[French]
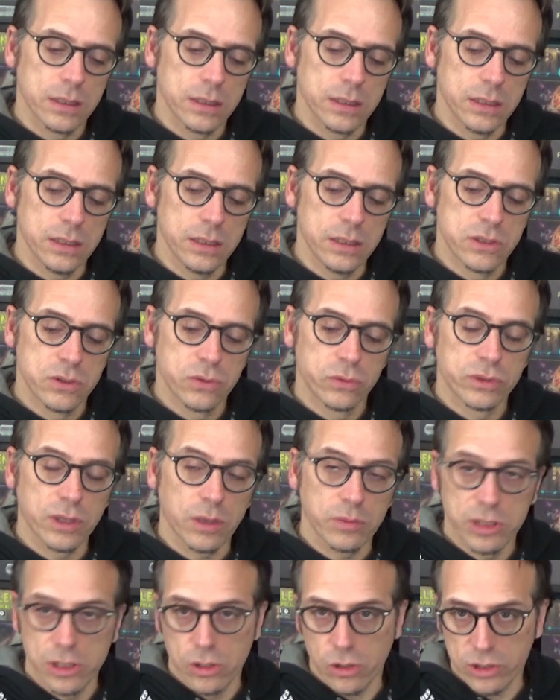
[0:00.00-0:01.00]
Ils ont
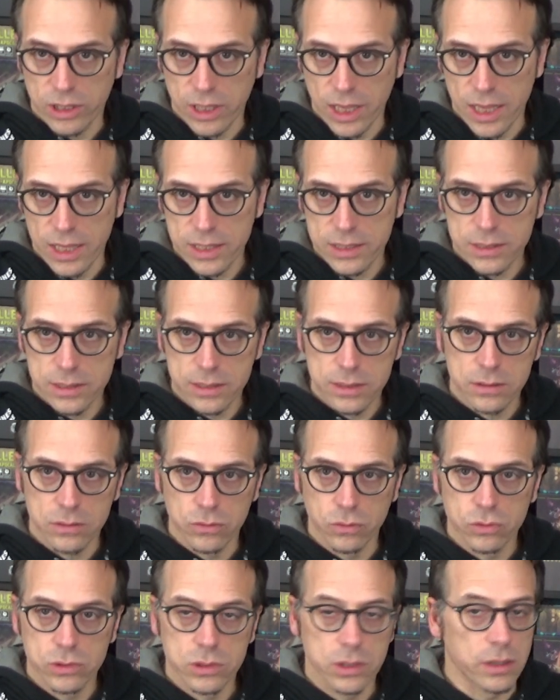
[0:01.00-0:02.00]
terminé leur KS,
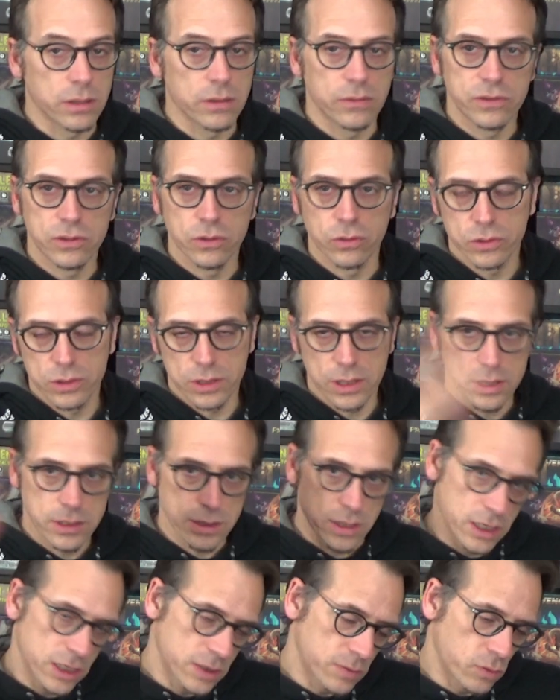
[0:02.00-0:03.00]
donc c'est financé,
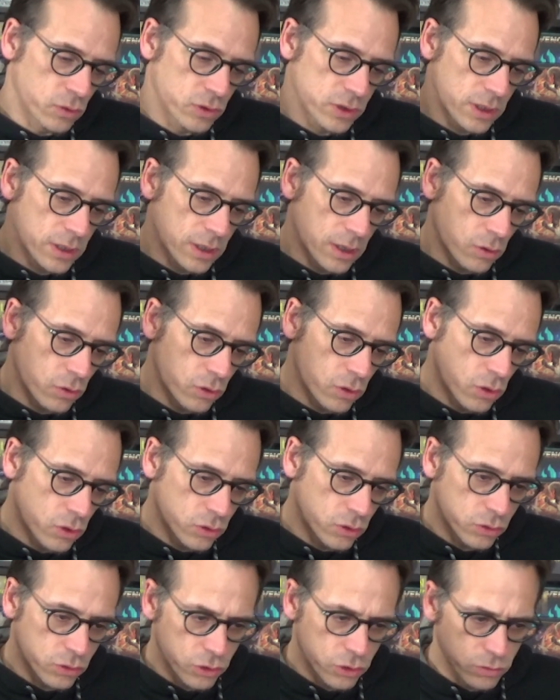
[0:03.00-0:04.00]
ça a explosé des
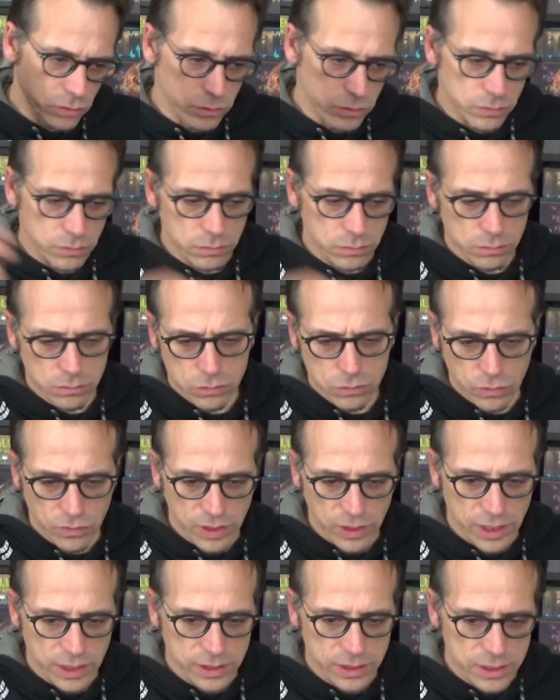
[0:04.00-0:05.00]
records. Je, on
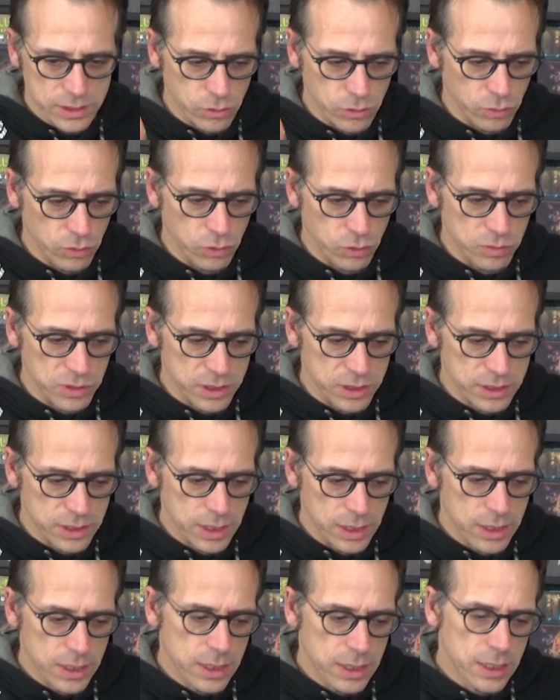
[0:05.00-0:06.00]
va regarder ce combien
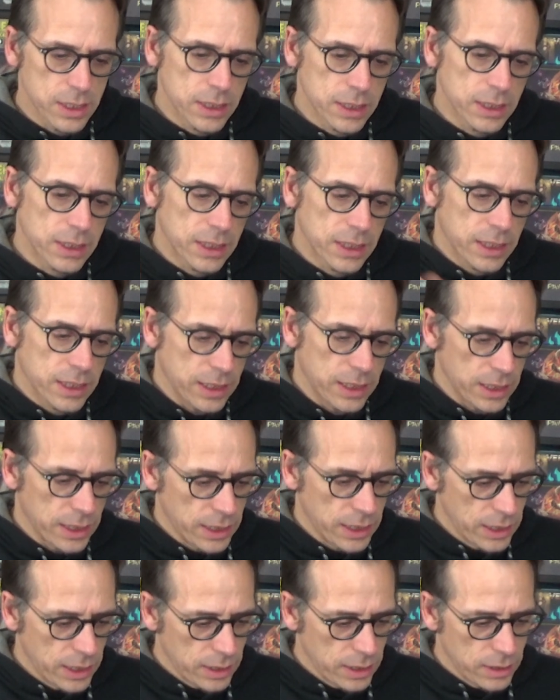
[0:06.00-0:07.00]
c'est.
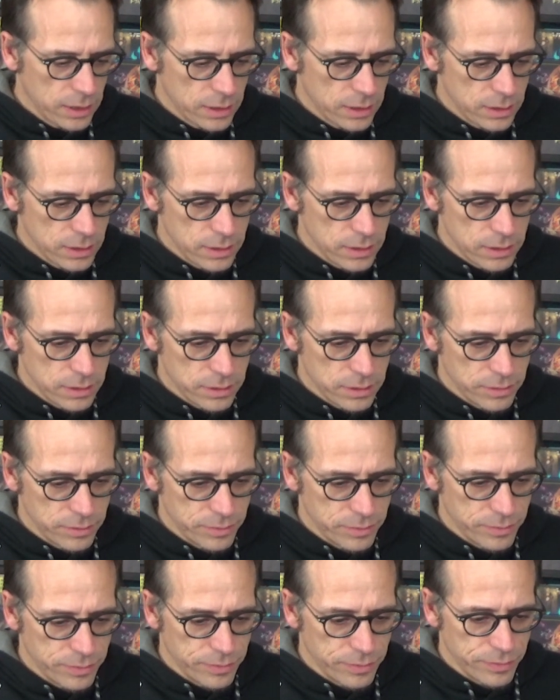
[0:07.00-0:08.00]

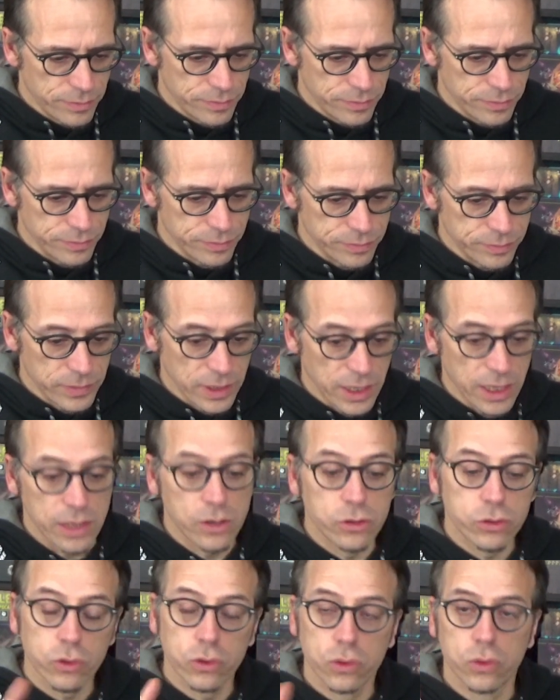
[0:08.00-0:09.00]
Euh, et,
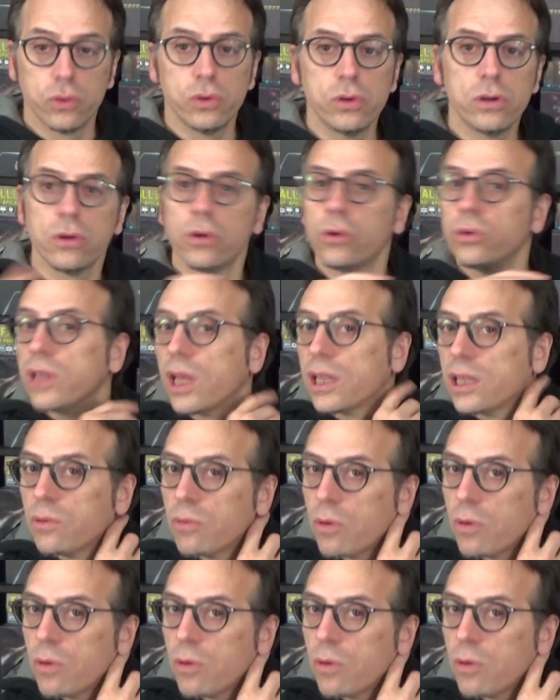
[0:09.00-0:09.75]
le truc cool, au dernier